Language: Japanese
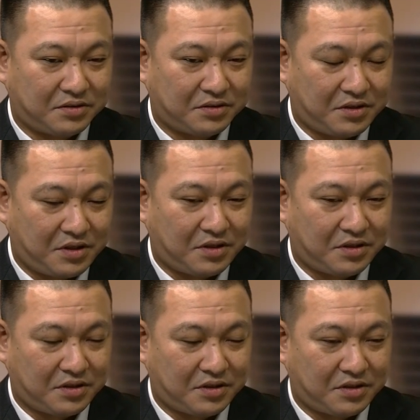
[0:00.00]
で
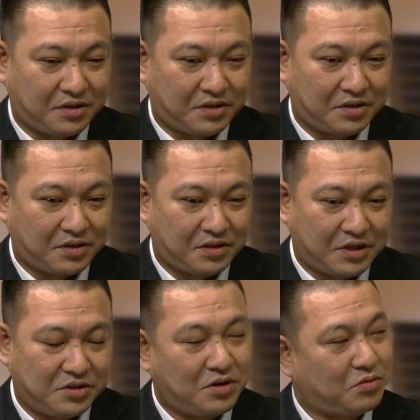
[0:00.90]

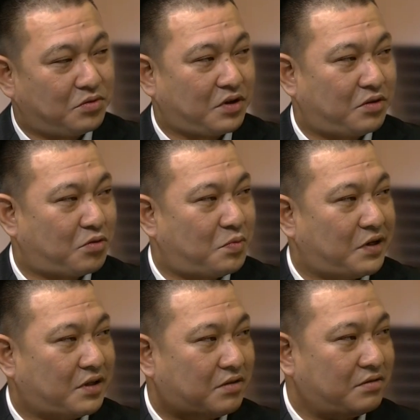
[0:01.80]
中学校の時はどこま
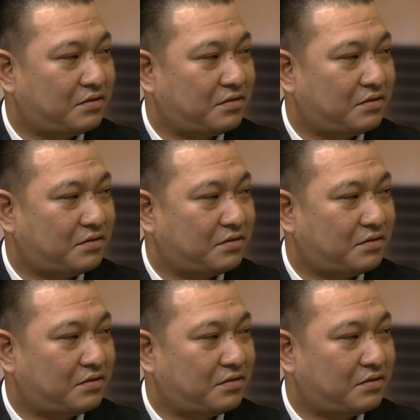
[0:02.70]
で行ったの